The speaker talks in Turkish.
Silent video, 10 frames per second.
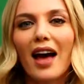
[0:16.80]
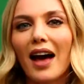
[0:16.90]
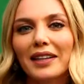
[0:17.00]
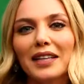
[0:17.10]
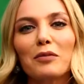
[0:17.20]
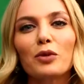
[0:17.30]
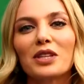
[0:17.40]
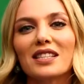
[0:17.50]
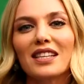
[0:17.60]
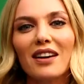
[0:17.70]
Erkek
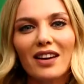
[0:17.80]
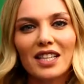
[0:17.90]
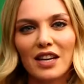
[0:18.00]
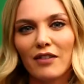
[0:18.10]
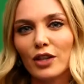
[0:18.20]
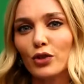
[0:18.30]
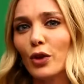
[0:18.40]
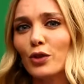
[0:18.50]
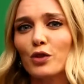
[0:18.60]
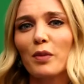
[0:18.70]
modası yavaş yavaş
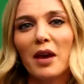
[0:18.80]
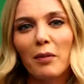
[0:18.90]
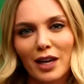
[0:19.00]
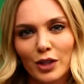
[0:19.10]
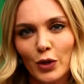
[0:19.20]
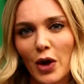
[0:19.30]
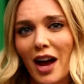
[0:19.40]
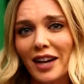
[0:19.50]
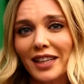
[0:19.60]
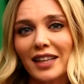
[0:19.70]
dönüşmeye başlıyor.
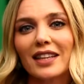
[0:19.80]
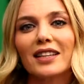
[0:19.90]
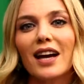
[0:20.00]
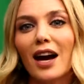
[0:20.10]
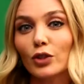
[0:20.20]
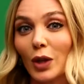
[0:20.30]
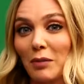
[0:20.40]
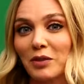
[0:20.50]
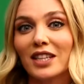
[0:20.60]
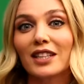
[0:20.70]
Erkeklerin
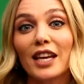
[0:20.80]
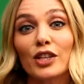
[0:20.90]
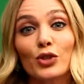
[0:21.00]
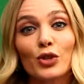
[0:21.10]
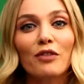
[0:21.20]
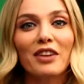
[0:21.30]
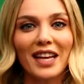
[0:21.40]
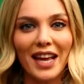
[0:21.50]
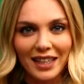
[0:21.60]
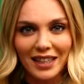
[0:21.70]
gardolapları değişiyor ve
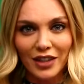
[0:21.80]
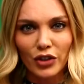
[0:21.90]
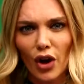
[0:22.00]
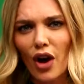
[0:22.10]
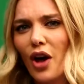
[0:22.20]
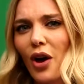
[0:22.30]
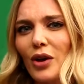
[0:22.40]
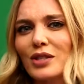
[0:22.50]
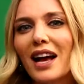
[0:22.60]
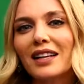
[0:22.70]
renkleniyor.
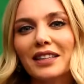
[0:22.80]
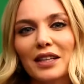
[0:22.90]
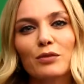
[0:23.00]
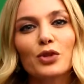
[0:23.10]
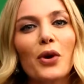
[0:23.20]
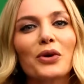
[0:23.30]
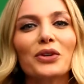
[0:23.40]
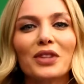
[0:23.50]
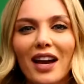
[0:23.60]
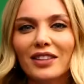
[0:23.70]
Özel dikim son
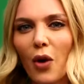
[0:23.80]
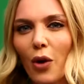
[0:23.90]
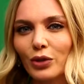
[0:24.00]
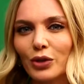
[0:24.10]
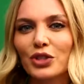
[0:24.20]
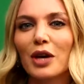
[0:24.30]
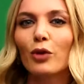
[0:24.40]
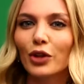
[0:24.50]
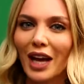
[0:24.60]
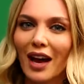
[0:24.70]
günlerde oldukça
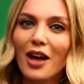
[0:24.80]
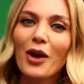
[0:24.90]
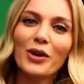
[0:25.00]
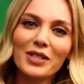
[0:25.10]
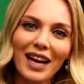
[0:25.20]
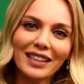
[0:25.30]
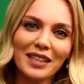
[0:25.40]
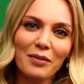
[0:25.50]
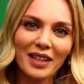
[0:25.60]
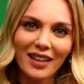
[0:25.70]
moda. Özel
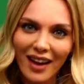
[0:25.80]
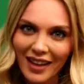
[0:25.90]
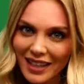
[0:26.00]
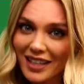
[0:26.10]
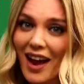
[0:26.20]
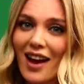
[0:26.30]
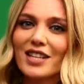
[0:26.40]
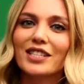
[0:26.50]
dikime dair her